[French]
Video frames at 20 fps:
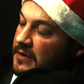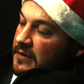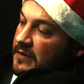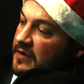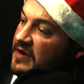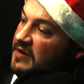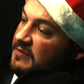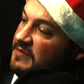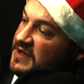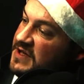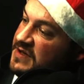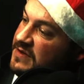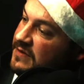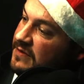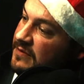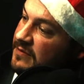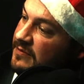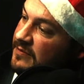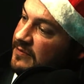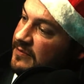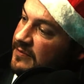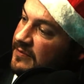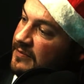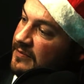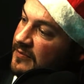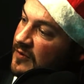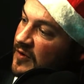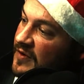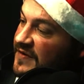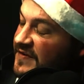Oui, Michou,
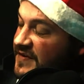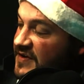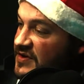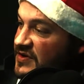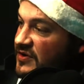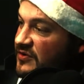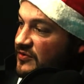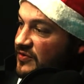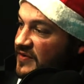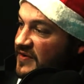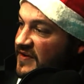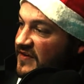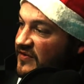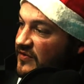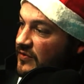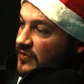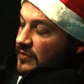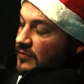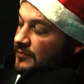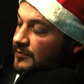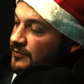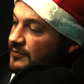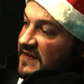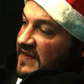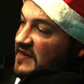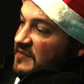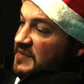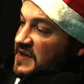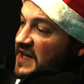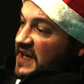moi aussi je suis déçu.
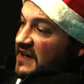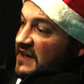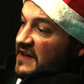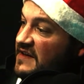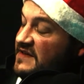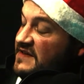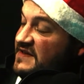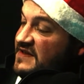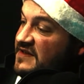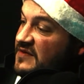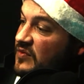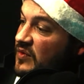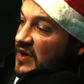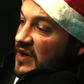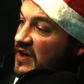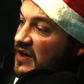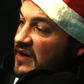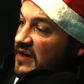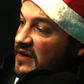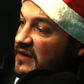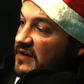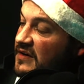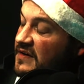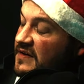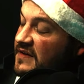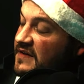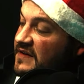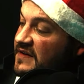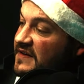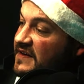Cette bière n'a d'histoire
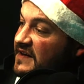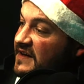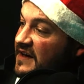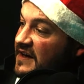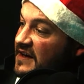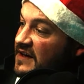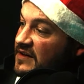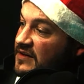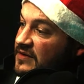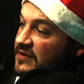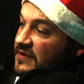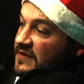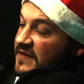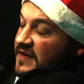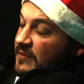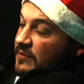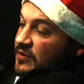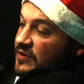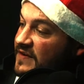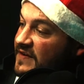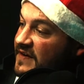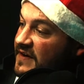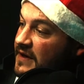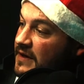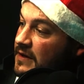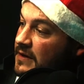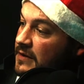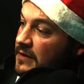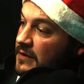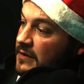qui n'est d'égal que de sa beauté.